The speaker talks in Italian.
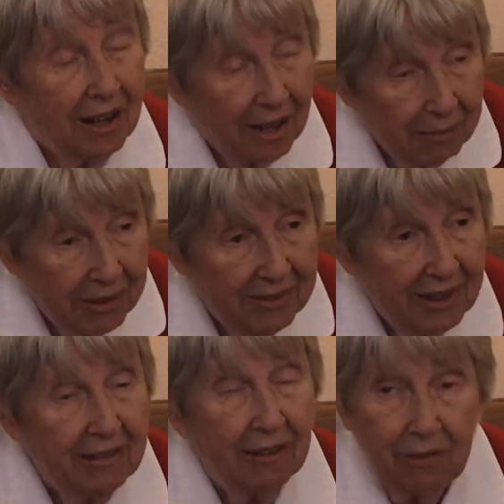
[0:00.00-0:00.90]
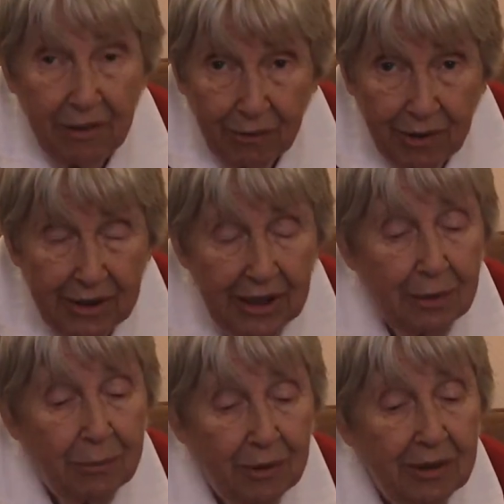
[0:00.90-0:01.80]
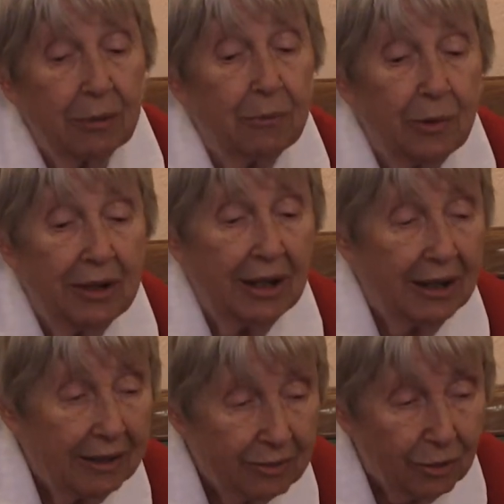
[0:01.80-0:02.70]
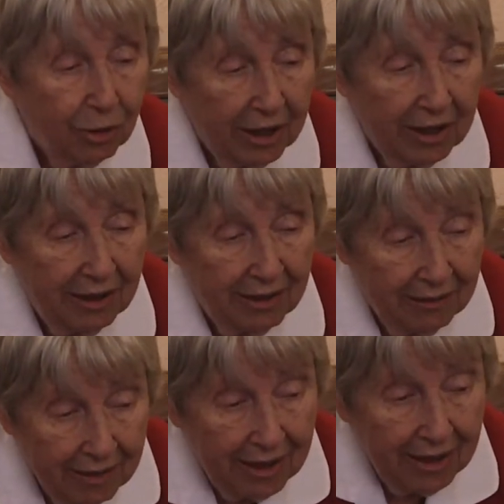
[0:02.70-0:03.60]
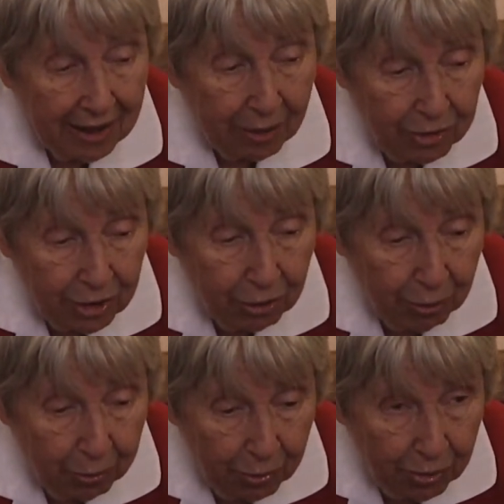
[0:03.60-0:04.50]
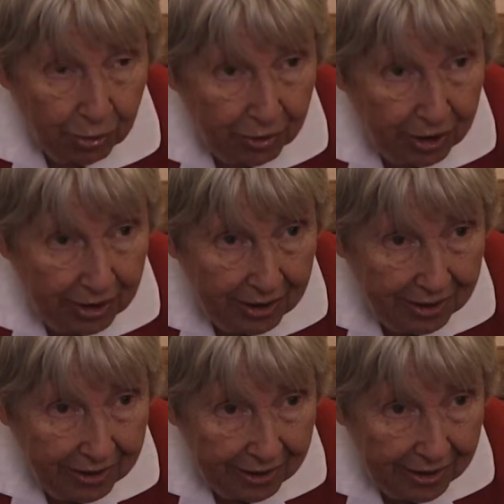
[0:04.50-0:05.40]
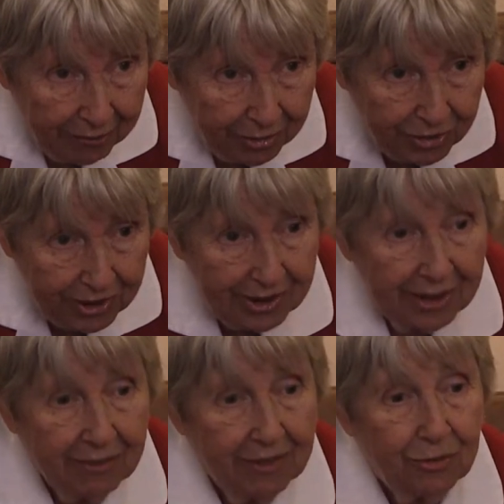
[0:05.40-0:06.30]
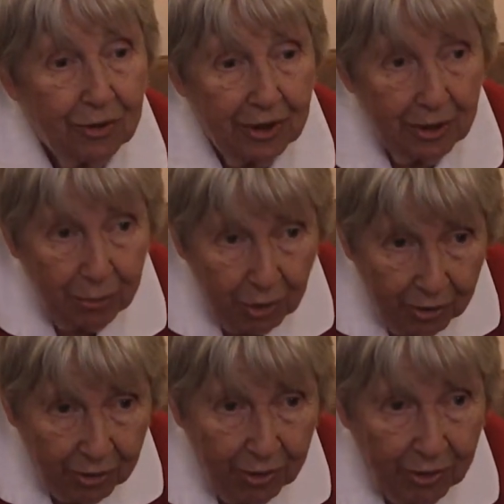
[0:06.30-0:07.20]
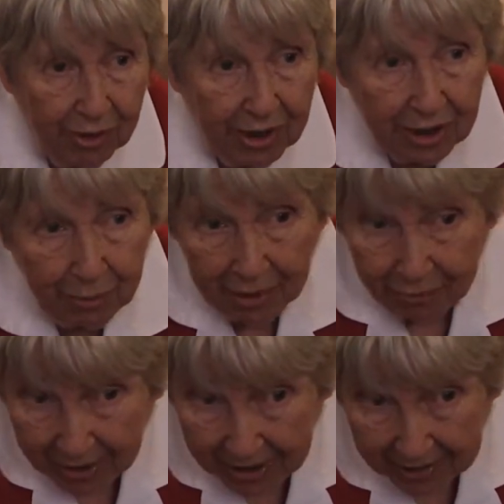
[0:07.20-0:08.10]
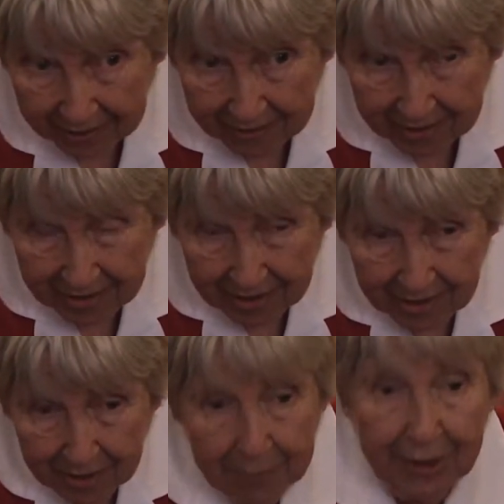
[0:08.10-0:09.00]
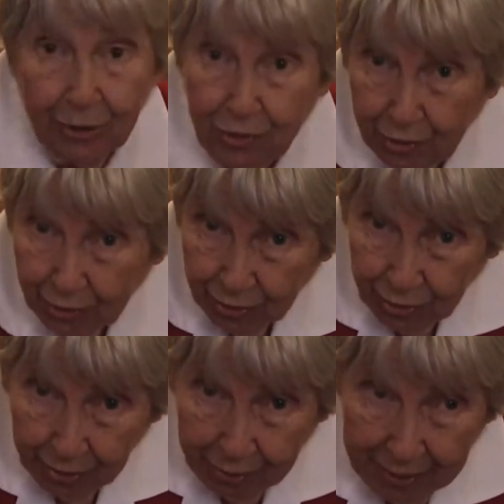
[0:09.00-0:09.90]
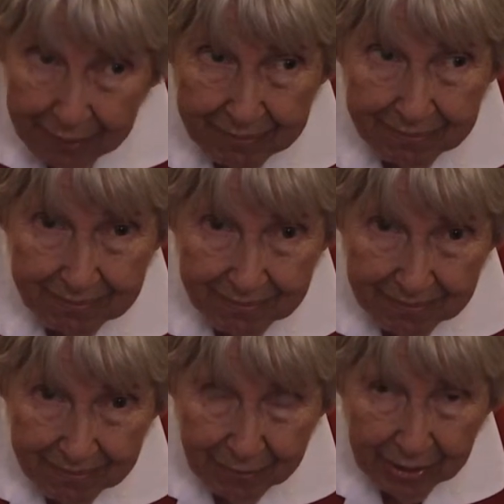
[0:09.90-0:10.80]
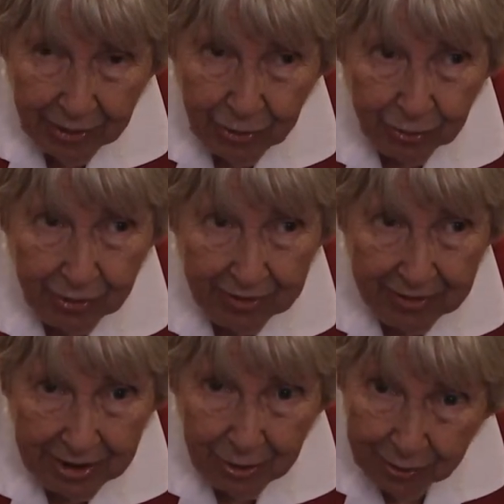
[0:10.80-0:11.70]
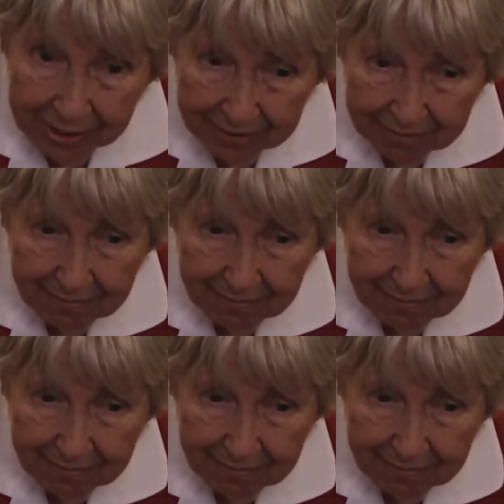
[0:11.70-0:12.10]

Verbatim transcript: ammazzata con i voli della morte, quindi le storie di, a un certo punto si riavvicinano alle storie di mio nonno e di mia figlia, perché non ci sono tombe per nessuno dei due